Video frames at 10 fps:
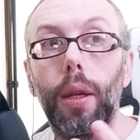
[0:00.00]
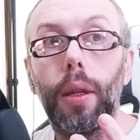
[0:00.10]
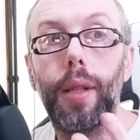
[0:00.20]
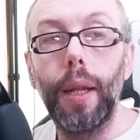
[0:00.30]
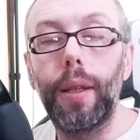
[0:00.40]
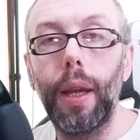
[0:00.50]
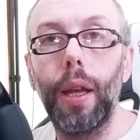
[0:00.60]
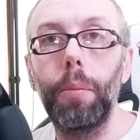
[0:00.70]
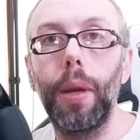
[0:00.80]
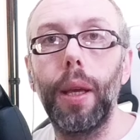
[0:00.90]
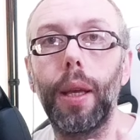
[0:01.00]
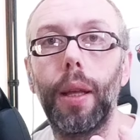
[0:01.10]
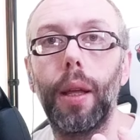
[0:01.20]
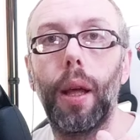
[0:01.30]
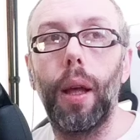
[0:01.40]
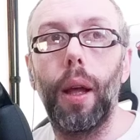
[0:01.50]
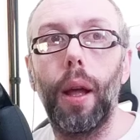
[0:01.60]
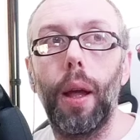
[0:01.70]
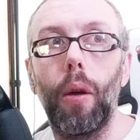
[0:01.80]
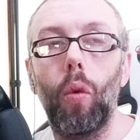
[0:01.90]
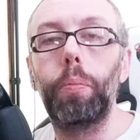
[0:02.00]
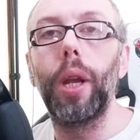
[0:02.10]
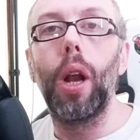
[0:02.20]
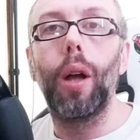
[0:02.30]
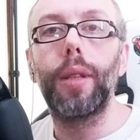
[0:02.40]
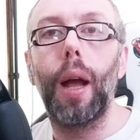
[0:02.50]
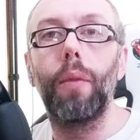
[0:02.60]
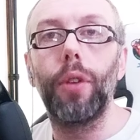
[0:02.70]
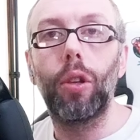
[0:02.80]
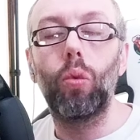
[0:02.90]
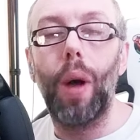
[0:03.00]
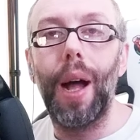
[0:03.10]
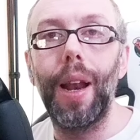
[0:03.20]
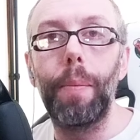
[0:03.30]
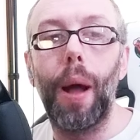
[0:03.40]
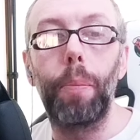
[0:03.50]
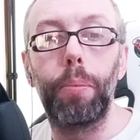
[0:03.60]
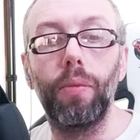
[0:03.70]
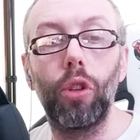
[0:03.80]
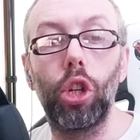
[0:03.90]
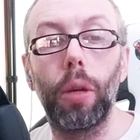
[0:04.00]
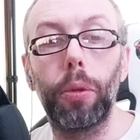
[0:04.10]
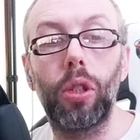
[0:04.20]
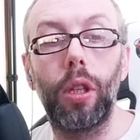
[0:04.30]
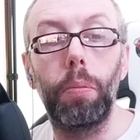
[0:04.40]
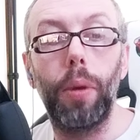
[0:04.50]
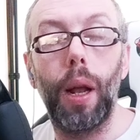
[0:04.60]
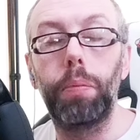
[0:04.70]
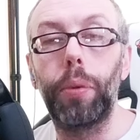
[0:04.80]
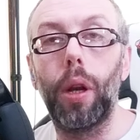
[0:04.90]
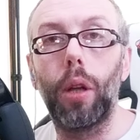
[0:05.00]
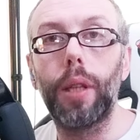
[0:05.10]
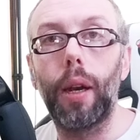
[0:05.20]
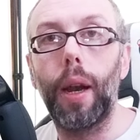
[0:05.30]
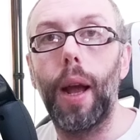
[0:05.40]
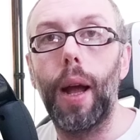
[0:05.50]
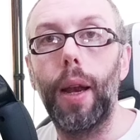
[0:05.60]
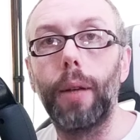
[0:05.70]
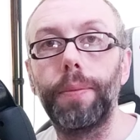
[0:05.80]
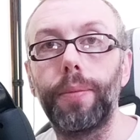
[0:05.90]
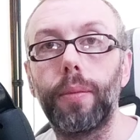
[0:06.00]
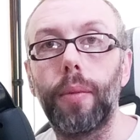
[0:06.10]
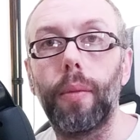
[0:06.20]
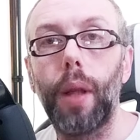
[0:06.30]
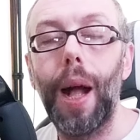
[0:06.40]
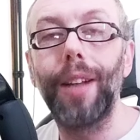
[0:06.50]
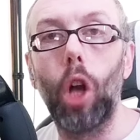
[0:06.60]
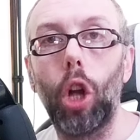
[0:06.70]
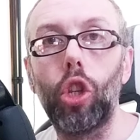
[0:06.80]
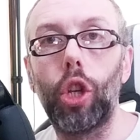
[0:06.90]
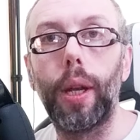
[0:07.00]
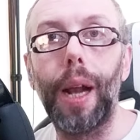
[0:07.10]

Sentirmi eh, un pilota virtuale ma più vicino possibile al pilota reale. Ad oggi